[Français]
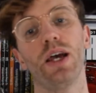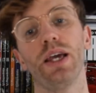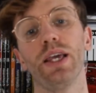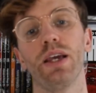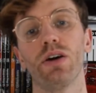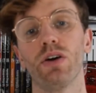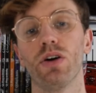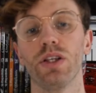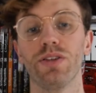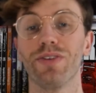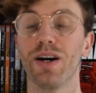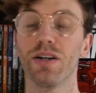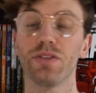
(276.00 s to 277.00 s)
Et euh,
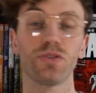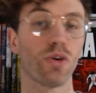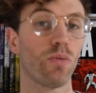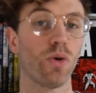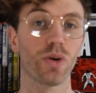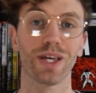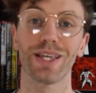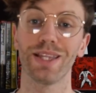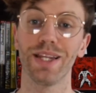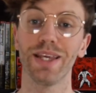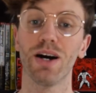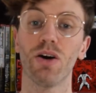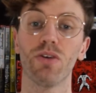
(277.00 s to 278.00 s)
il va sûrement créer des
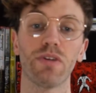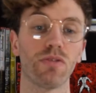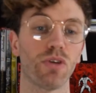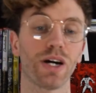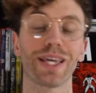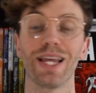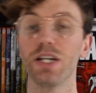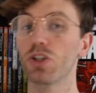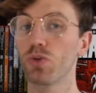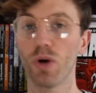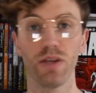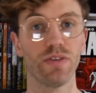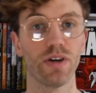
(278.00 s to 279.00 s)
liens, on va voir quel
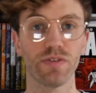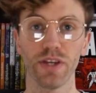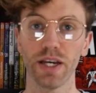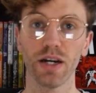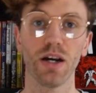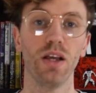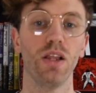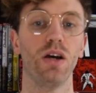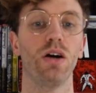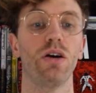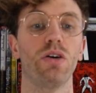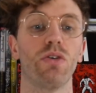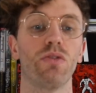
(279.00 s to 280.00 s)
choix il va faire.
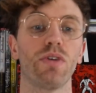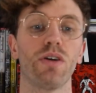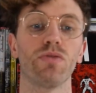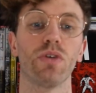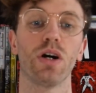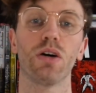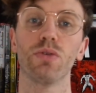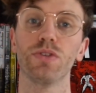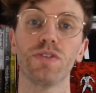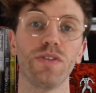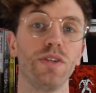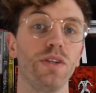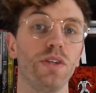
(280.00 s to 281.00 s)
Euh, on va voir
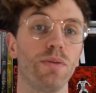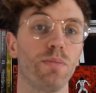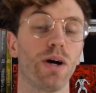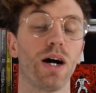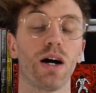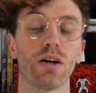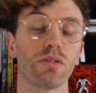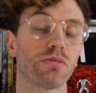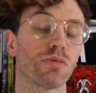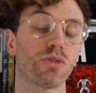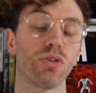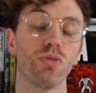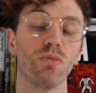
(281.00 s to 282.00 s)
aussi bah,
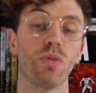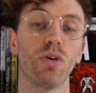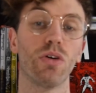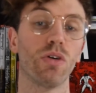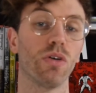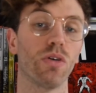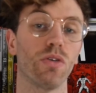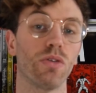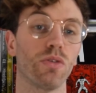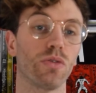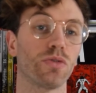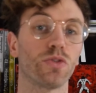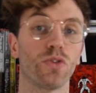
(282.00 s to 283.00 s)
comment
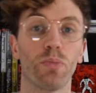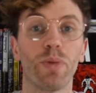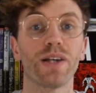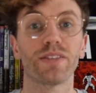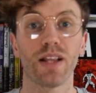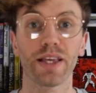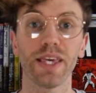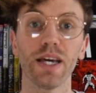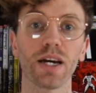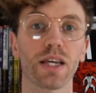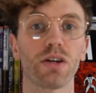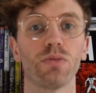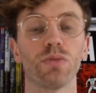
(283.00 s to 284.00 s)
se passe la
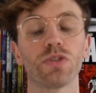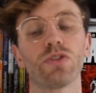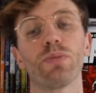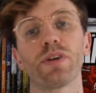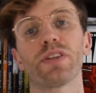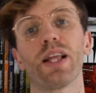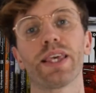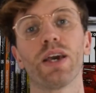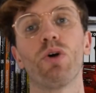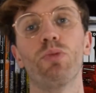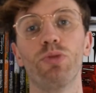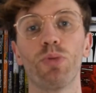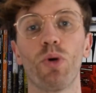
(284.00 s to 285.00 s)
guerre et comment se passe la
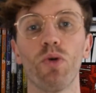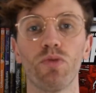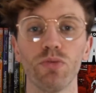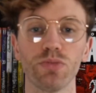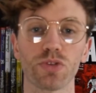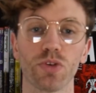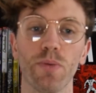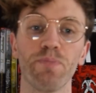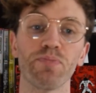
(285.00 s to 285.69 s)
guerre au plus profond, puisque